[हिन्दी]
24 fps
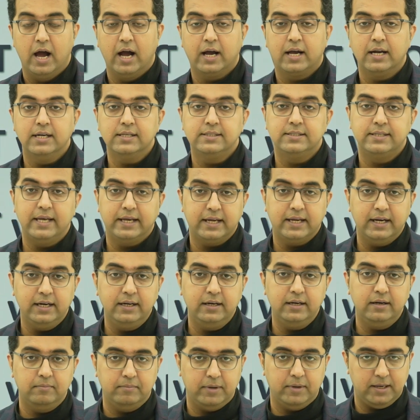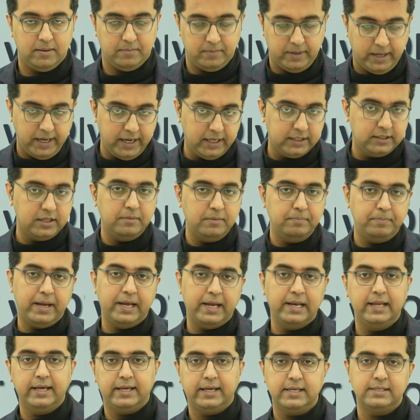अगर सेकेंड मतलब एक दिन
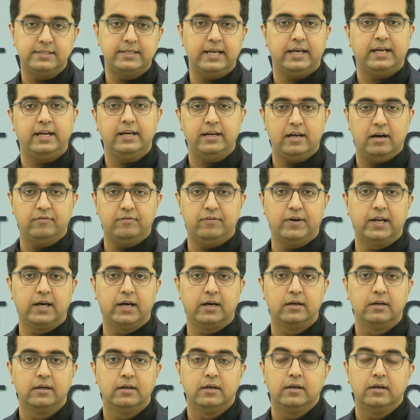पहले के सेकेंड हाफ वाला